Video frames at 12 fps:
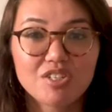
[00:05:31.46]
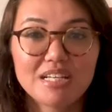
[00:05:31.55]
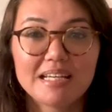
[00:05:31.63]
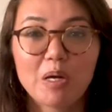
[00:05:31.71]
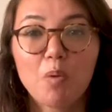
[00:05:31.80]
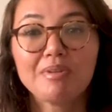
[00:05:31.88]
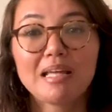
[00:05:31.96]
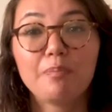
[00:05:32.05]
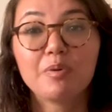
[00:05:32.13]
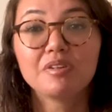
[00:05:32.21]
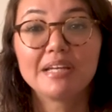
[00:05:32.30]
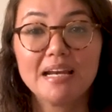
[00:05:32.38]
dica é optar
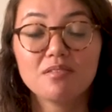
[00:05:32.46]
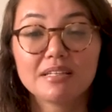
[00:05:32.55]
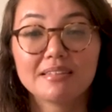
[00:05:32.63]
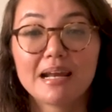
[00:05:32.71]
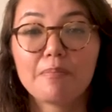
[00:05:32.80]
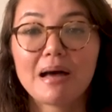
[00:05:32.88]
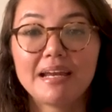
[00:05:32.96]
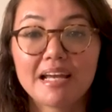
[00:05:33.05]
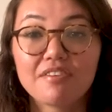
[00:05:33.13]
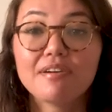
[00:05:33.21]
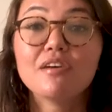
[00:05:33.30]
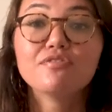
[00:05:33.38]
por treinos que trabalhem
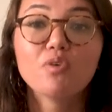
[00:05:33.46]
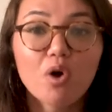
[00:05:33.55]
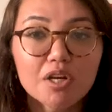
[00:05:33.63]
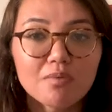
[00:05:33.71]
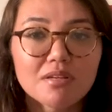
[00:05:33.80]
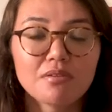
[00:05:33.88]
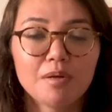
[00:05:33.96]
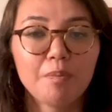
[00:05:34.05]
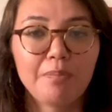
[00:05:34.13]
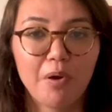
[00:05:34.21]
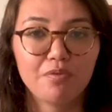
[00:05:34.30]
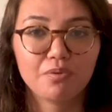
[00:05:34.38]
a favor do assoalho
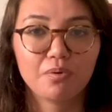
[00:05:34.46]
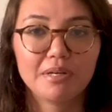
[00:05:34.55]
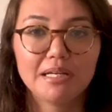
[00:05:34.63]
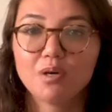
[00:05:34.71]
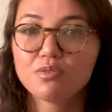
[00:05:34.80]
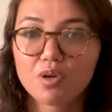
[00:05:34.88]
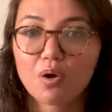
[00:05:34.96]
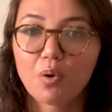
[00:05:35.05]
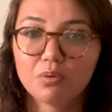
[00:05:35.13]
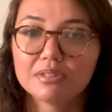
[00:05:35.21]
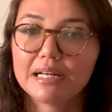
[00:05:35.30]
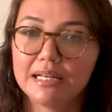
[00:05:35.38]
pélvico e não só
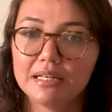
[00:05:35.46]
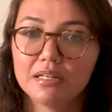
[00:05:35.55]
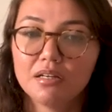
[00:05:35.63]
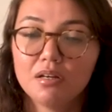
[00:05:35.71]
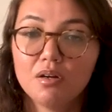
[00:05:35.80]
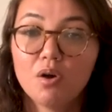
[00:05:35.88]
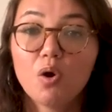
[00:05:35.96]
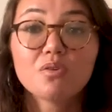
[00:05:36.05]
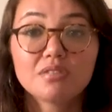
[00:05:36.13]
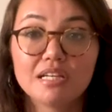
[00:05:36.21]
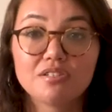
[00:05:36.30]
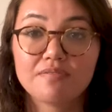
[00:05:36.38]
contra ele. Ou
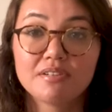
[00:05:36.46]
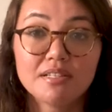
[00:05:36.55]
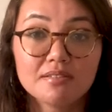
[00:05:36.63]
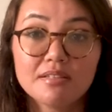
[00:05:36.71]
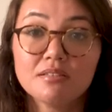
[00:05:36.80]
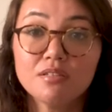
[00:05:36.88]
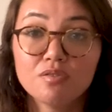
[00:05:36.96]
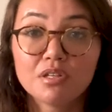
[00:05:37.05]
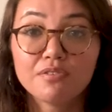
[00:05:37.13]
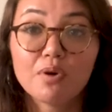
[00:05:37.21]
seja, fazer exercícios que